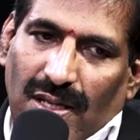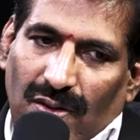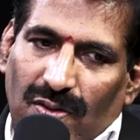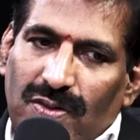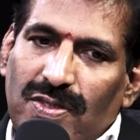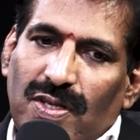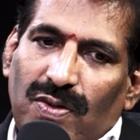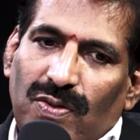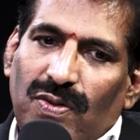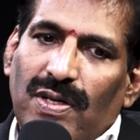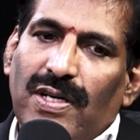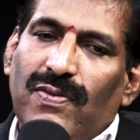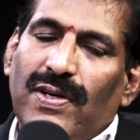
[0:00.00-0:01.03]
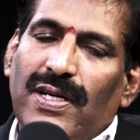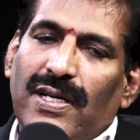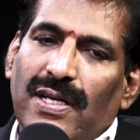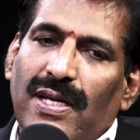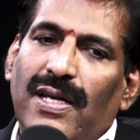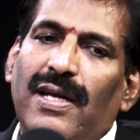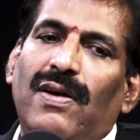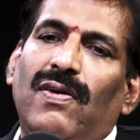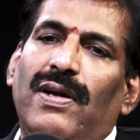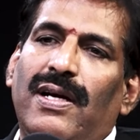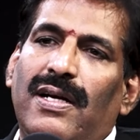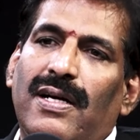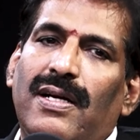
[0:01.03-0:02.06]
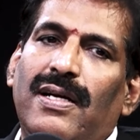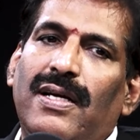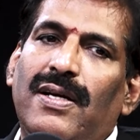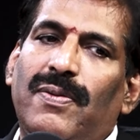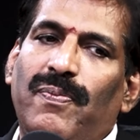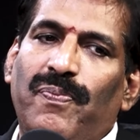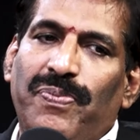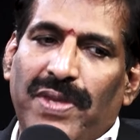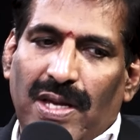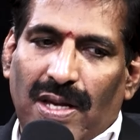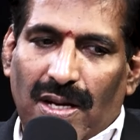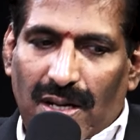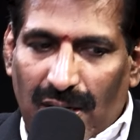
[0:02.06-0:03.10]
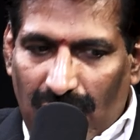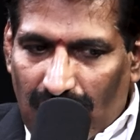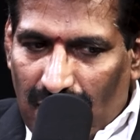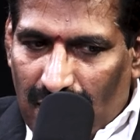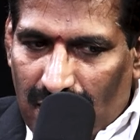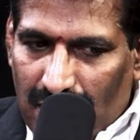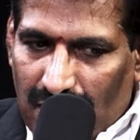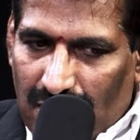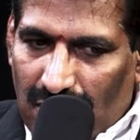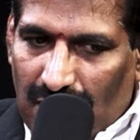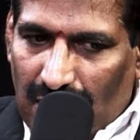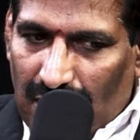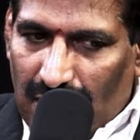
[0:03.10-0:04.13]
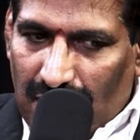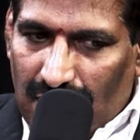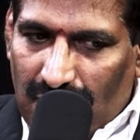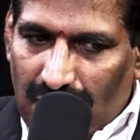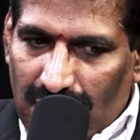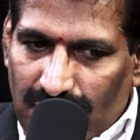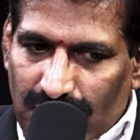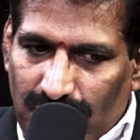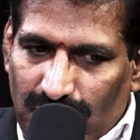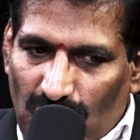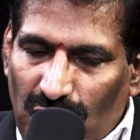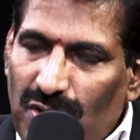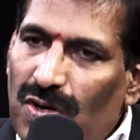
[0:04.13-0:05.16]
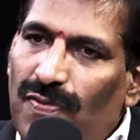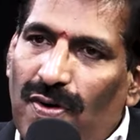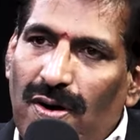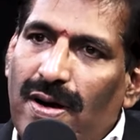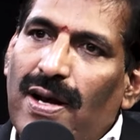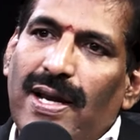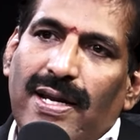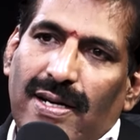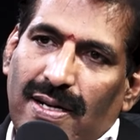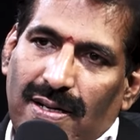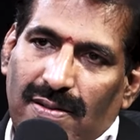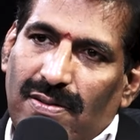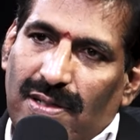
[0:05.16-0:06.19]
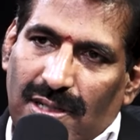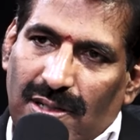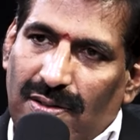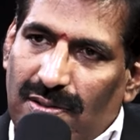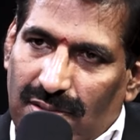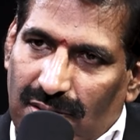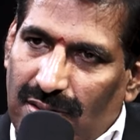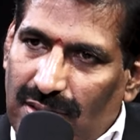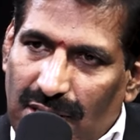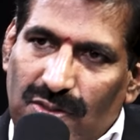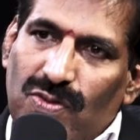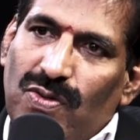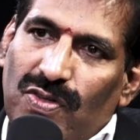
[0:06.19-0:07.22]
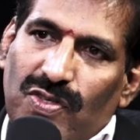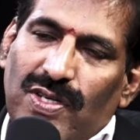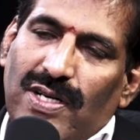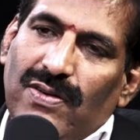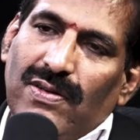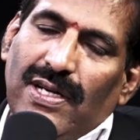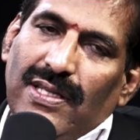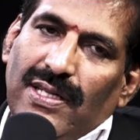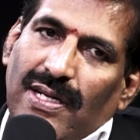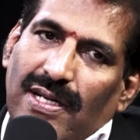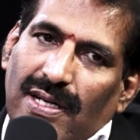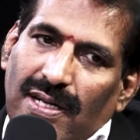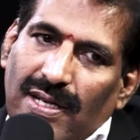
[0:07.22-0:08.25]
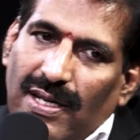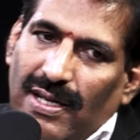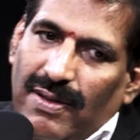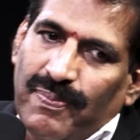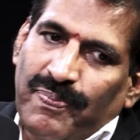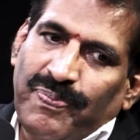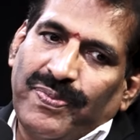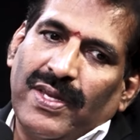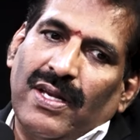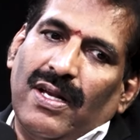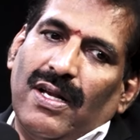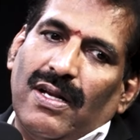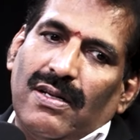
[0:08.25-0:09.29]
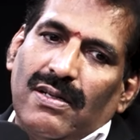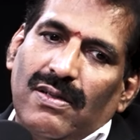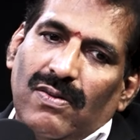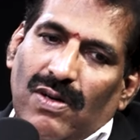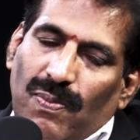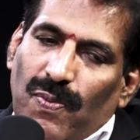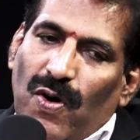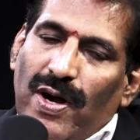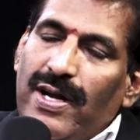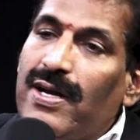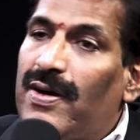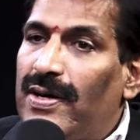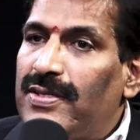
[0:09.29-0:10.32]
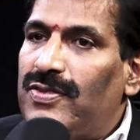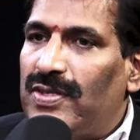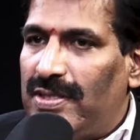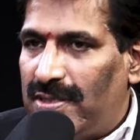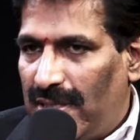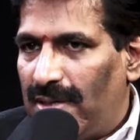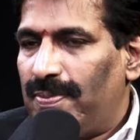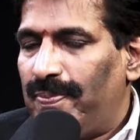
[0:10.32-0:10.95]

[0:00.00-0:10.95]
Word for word: ఈరోజు జరుగుతున్నటువంటి హియరింగ్లో ఏంటంటే నిన్న ఒక పాయింట్ ఆఫ్ ఆర్డర్ ఒకటి తీసుకొచ్చారు అదేంటంటే ఒక పాయింట్ని రేజ్ చేశారు